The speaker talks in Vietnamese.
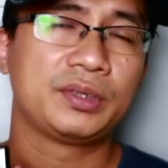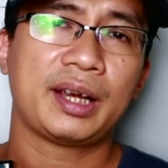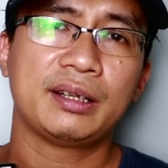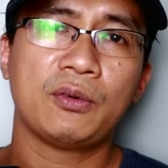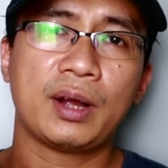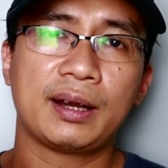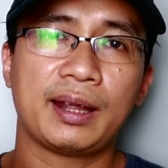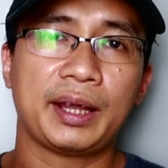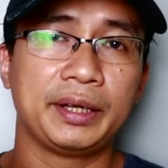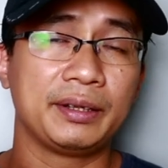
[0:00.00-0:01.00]
chai nước hoa
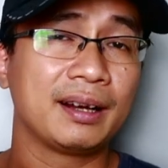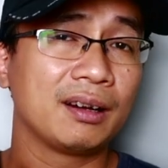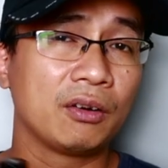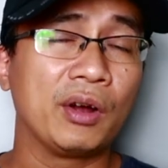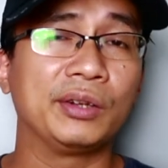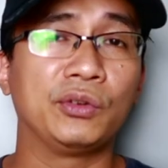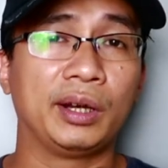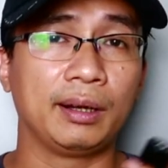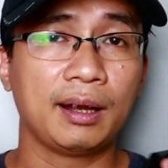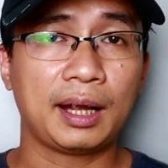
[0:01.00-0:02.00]
này hoàn
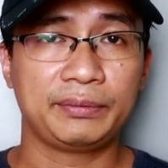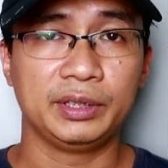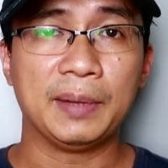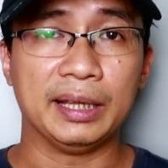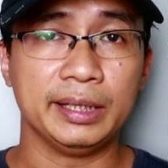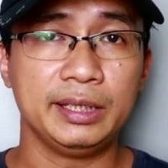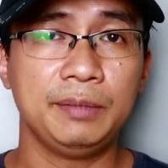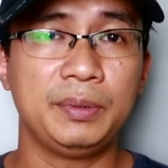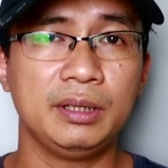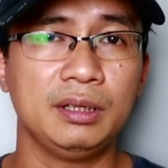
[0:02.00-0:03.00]
toàn khác với bản
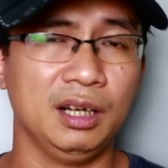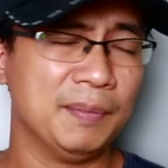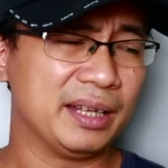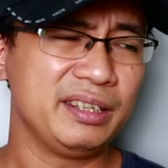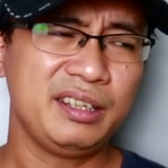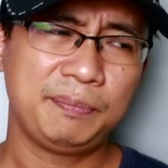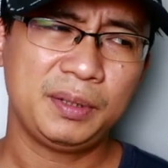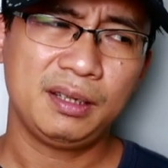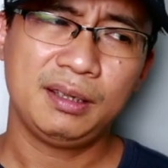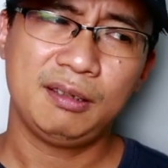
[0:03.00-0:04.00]
EDP ở bản
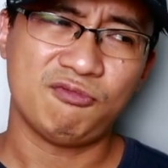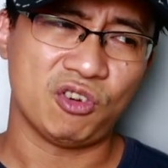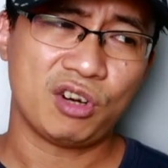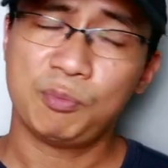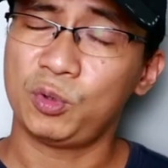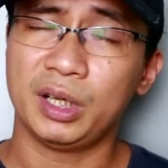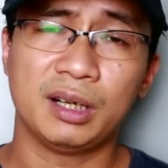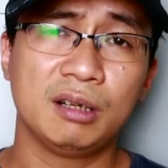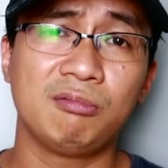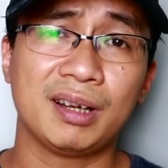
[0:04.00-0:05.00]
EDP nó là một người
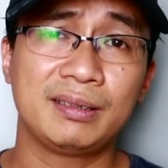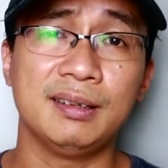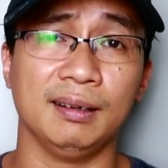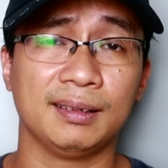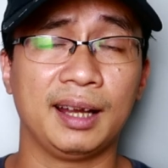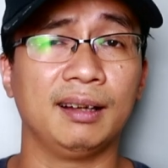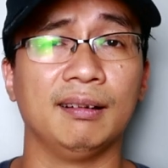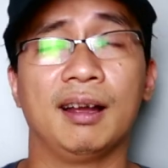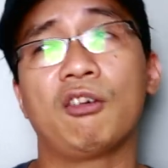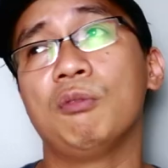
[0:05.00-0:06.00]
đàn ông đã trưởng
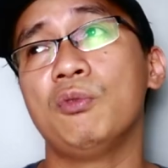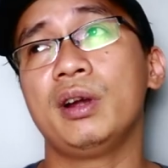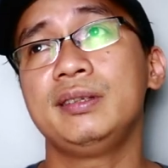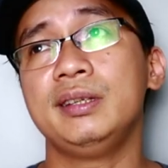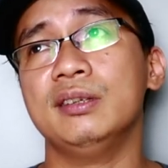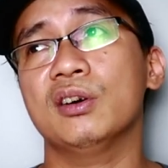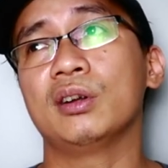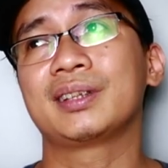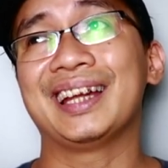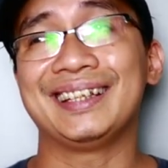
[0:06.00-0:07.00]
thành đã có một cái gì
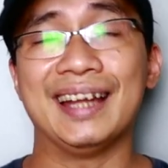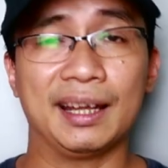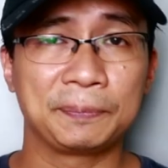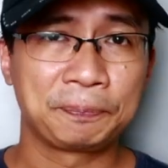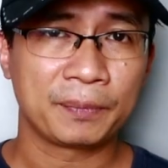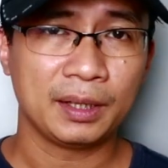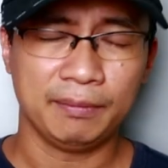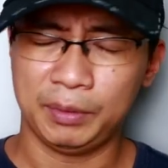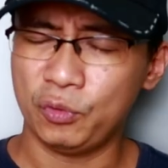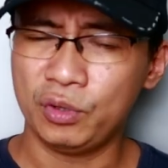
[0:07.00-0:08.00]
đó thành đạt
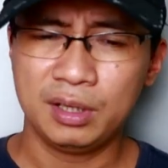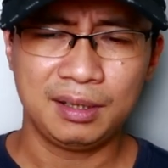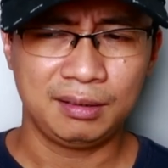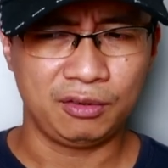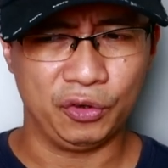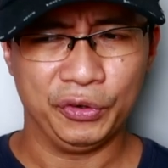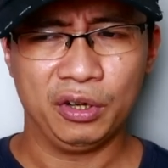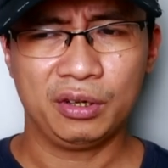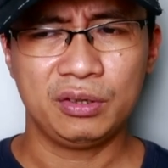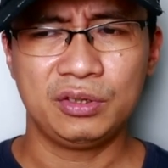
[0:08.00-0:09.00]
và mùi hương của
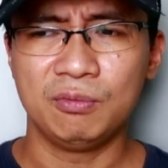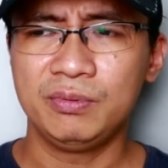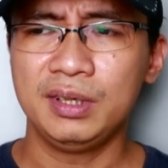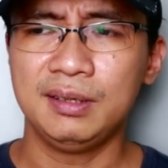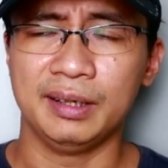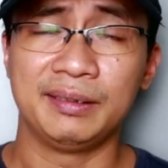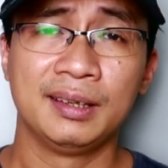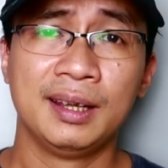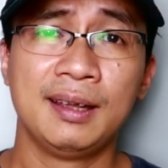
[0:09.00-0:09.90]
nó nó giống như là